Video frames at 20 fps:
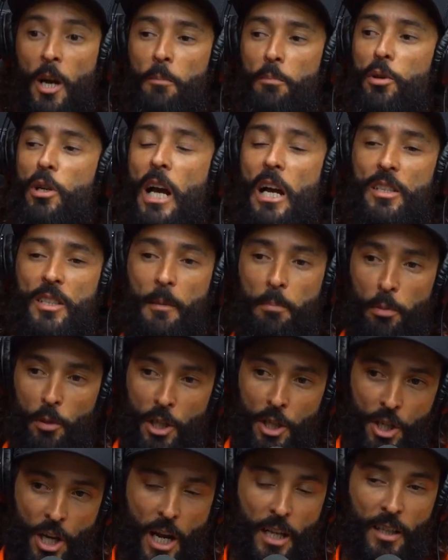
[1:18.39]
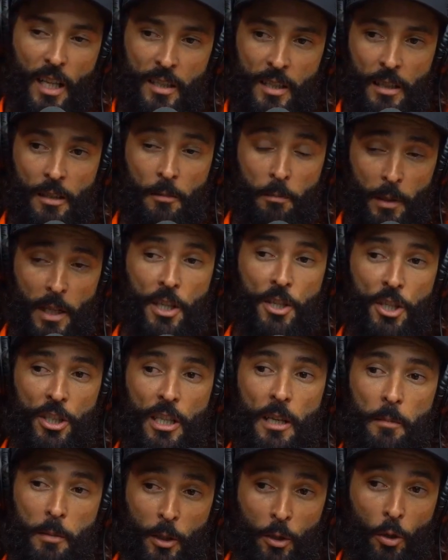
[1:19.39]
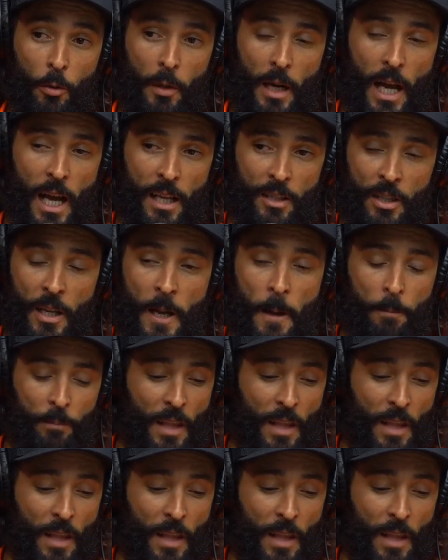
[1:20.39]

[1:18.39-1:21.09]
por causa da política que está sendo empreendida na Petrobras.